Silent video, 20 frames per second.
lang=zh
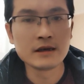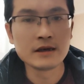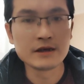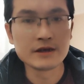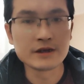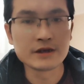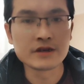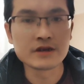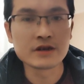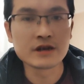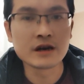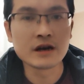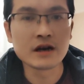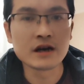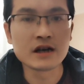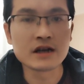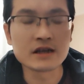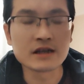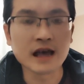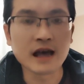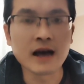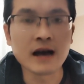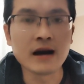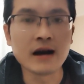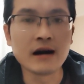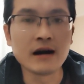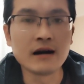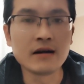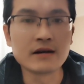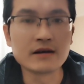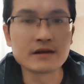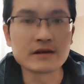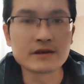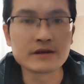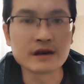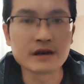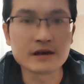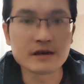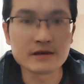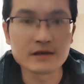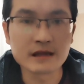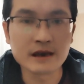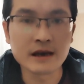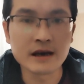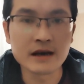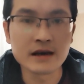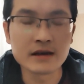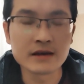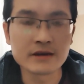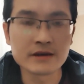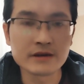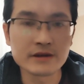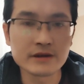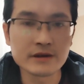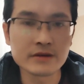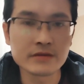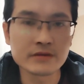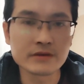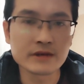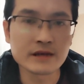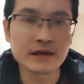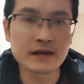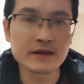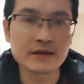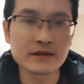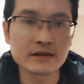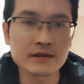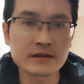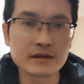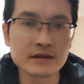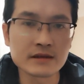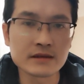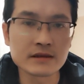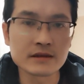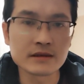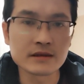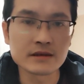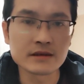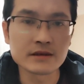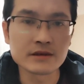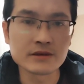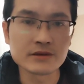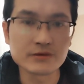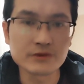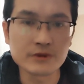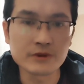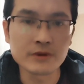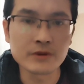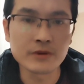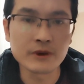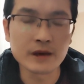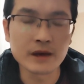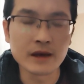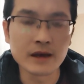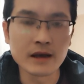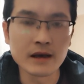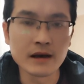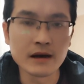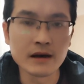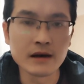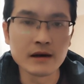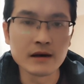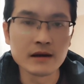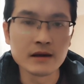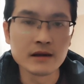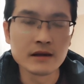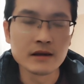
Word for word: 影响很大啊，影响很大，一定要有干净的这个水源啊。